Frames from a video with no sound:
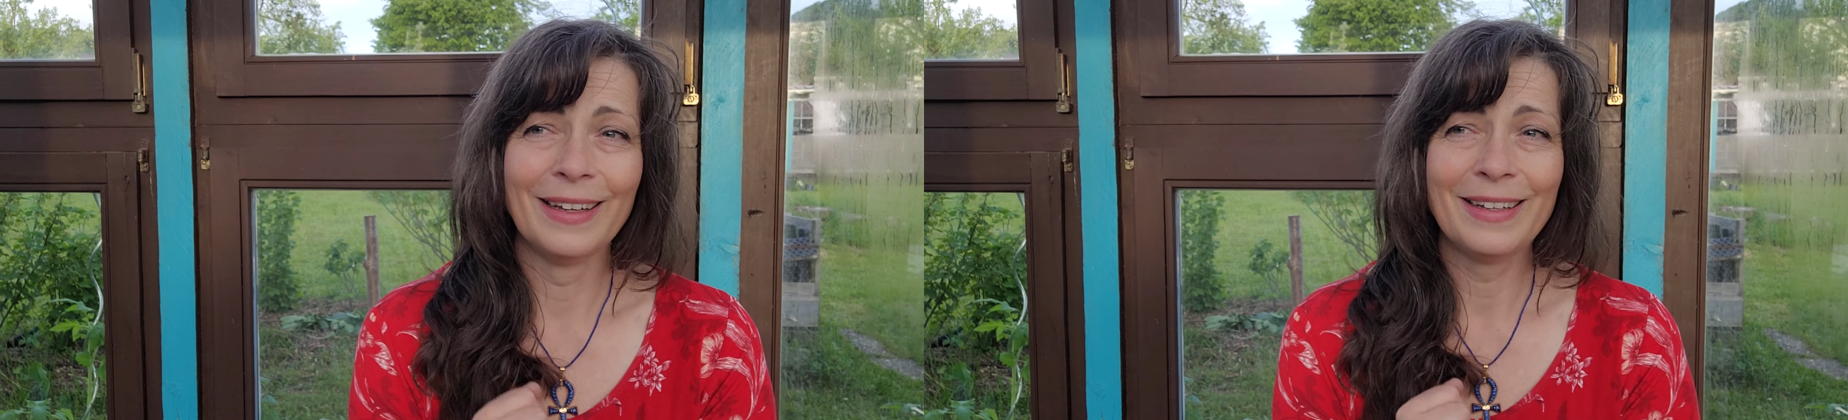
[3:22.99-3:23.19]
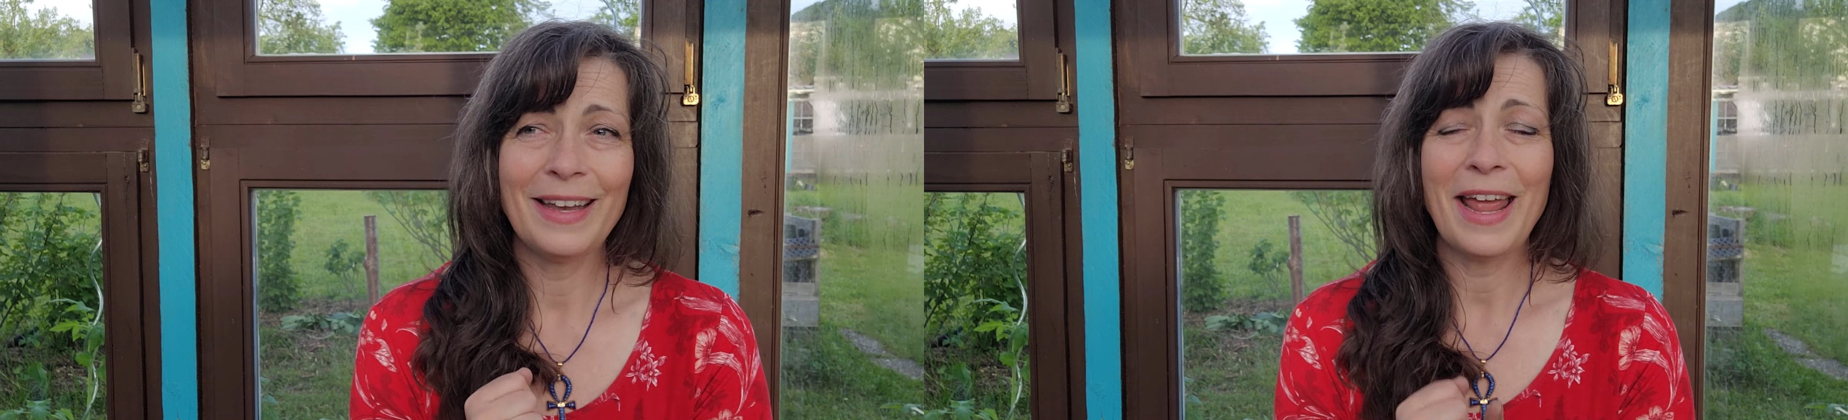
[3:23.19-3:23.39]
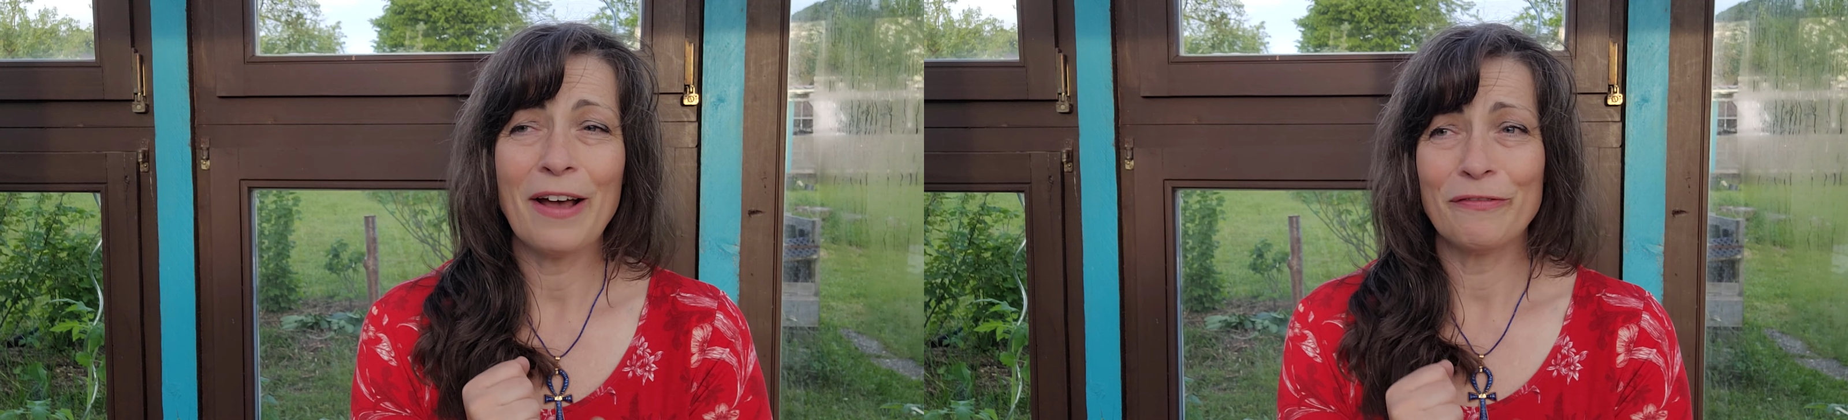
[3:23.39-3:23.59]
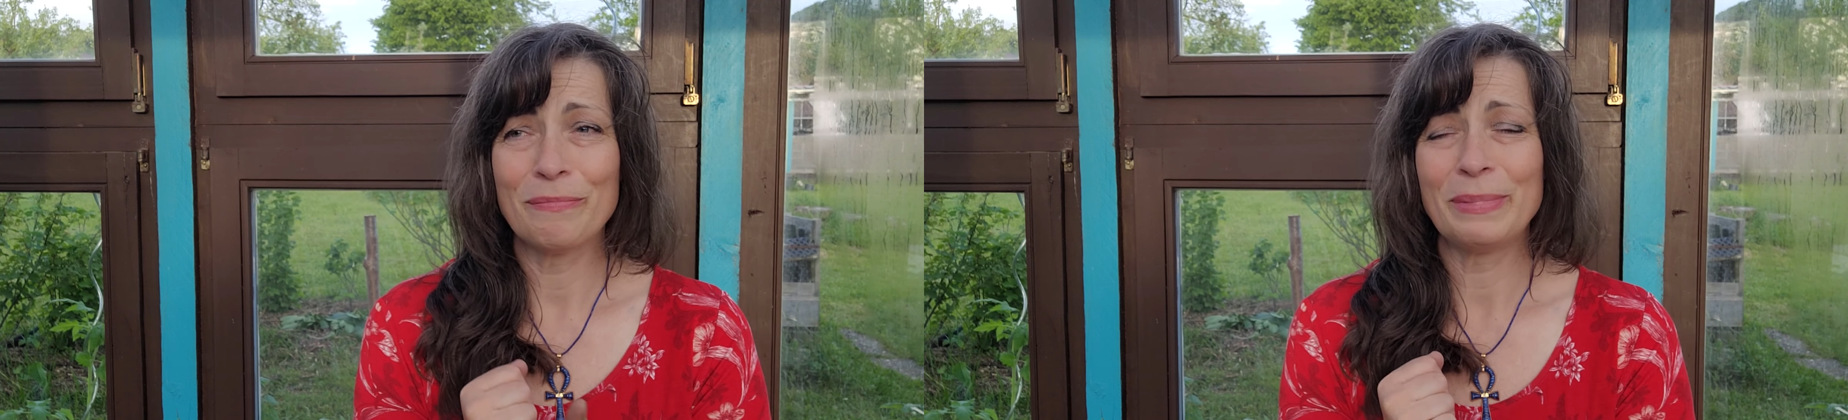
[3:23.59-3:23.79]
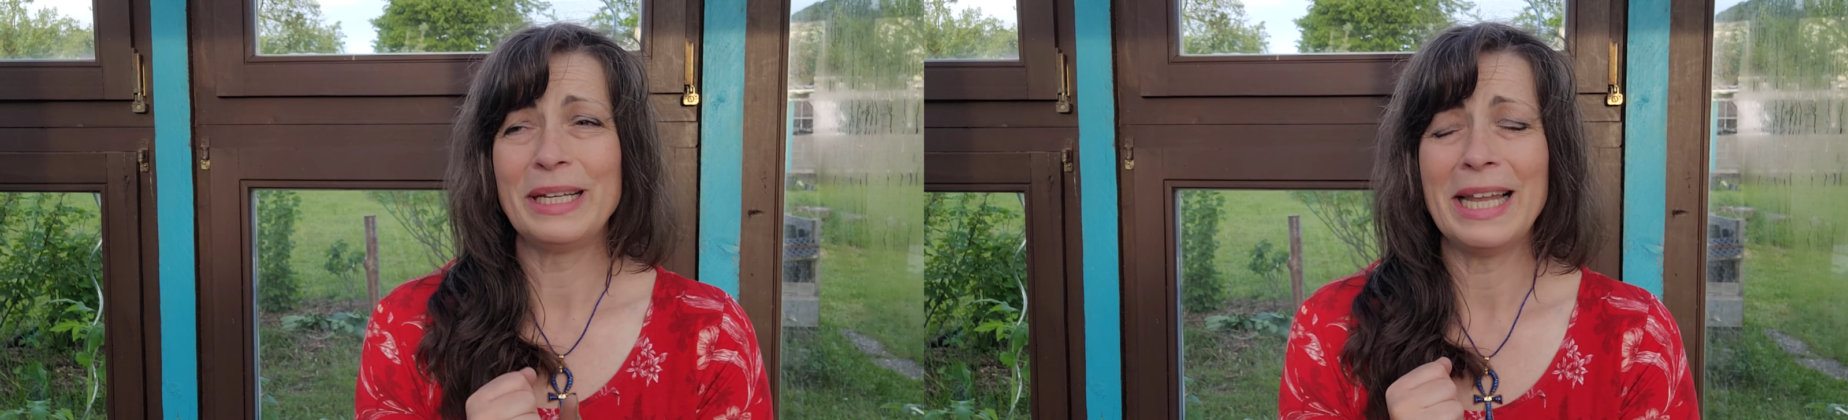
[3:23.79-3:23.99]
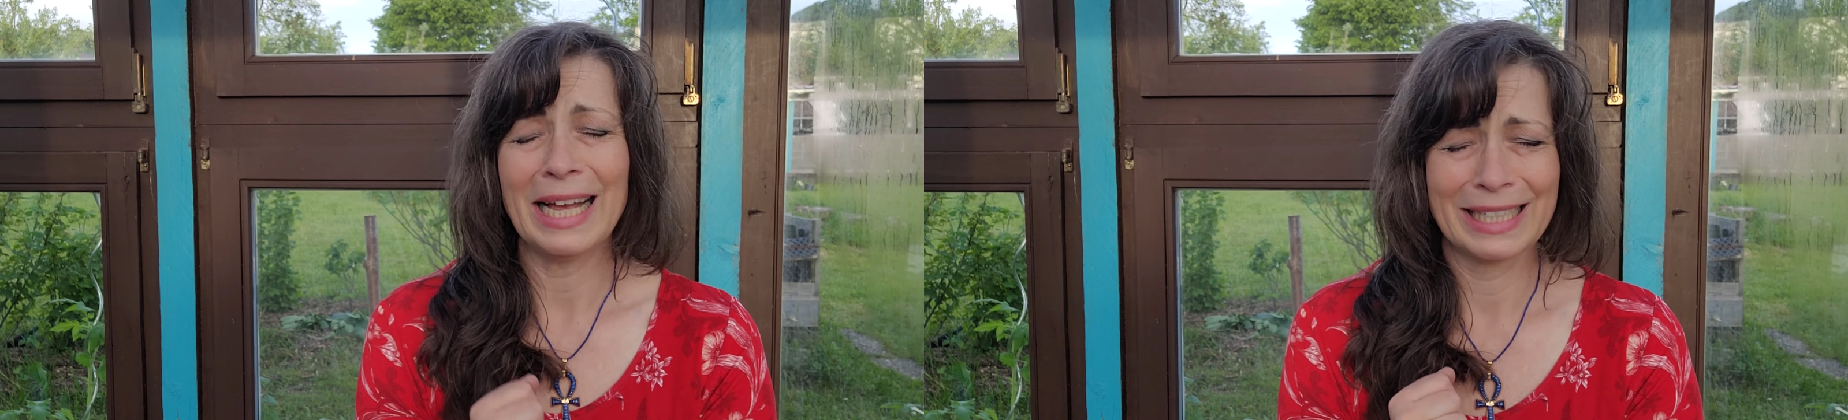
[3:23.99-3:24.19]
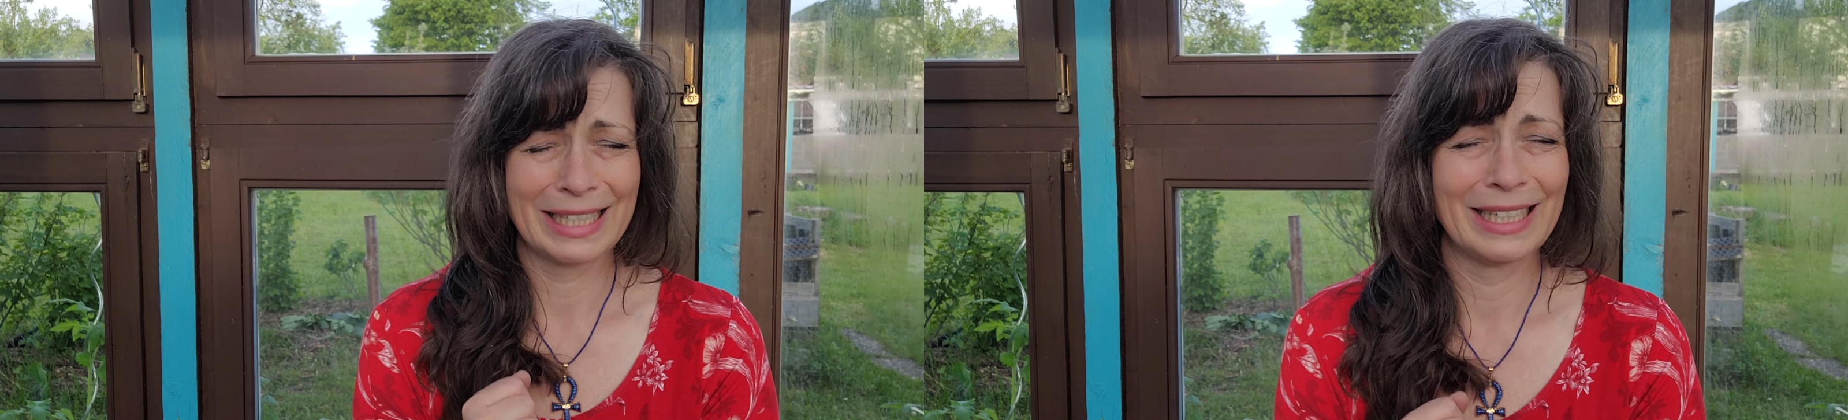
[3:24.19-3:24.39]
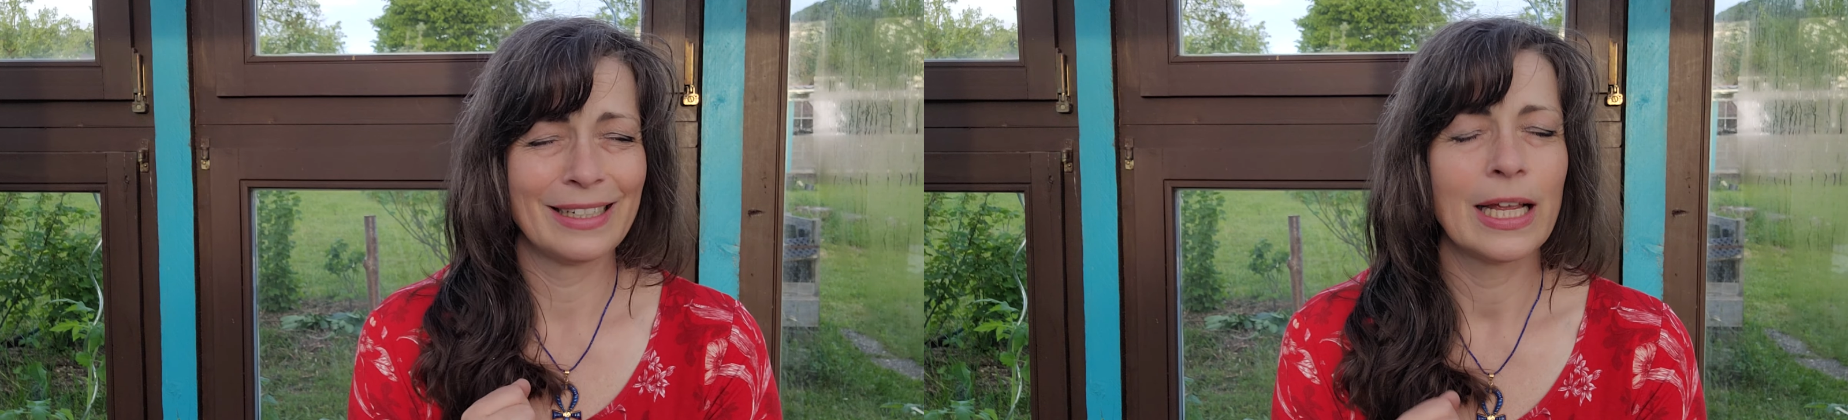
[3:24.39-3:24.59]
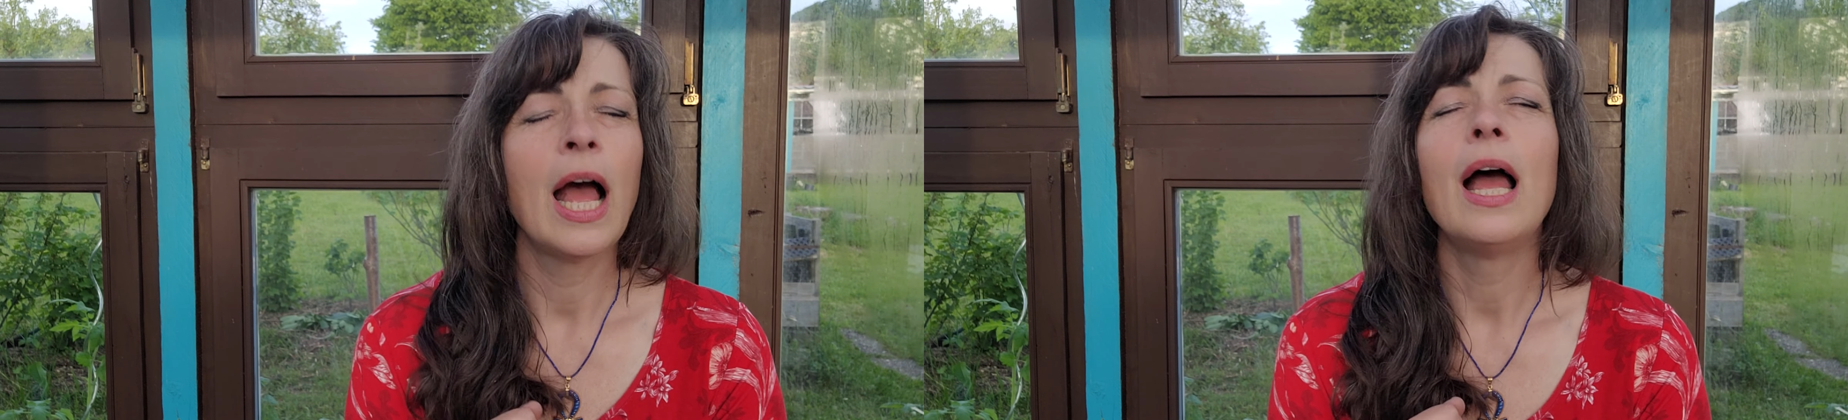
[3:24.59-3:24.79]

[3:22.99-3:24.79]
Nerven belastet.